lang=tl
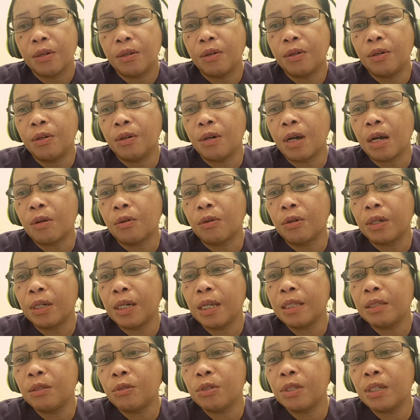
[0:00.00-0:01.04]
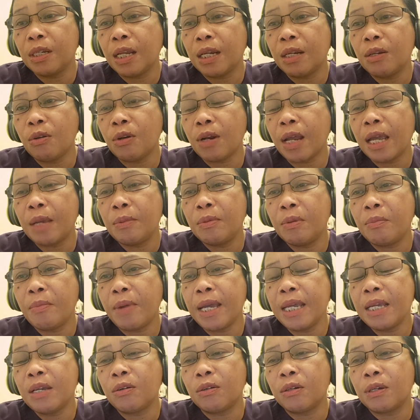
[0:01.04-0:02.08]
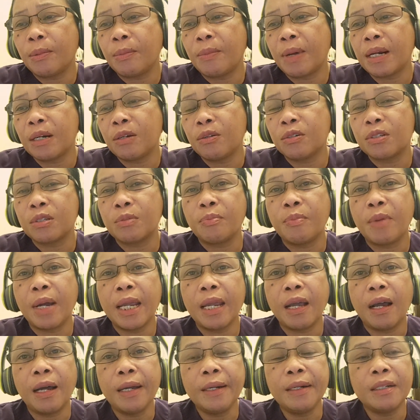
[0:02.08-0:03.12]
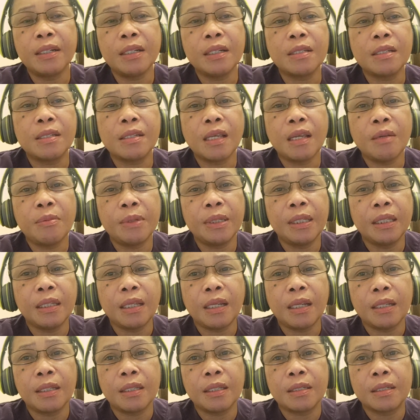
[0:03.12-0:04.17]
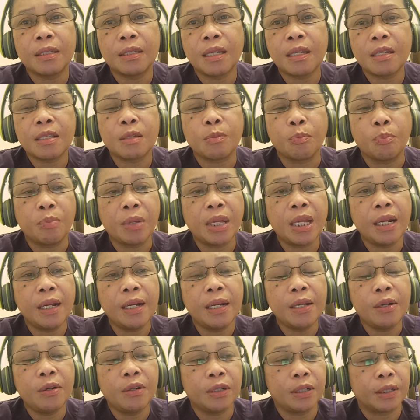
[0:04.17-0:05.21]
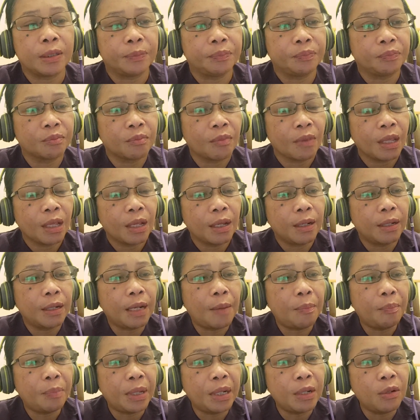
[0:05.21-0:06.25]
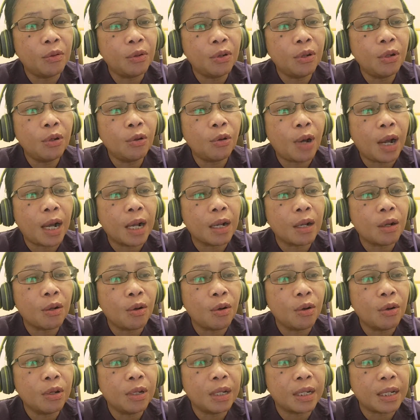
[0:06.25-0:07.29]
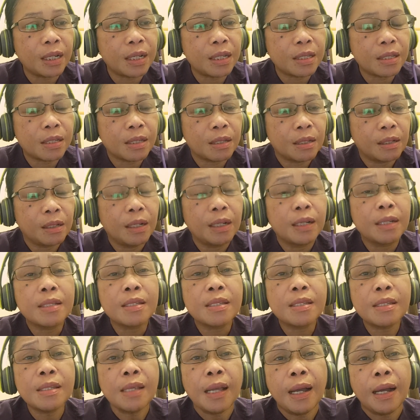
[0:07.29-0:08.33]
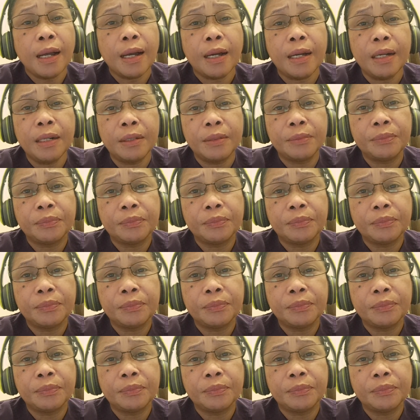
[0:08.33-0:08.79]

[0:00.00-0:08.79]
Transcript: O, oh, according to Senador Amy Marcos, may 176 billion na pinundo ang Congress sa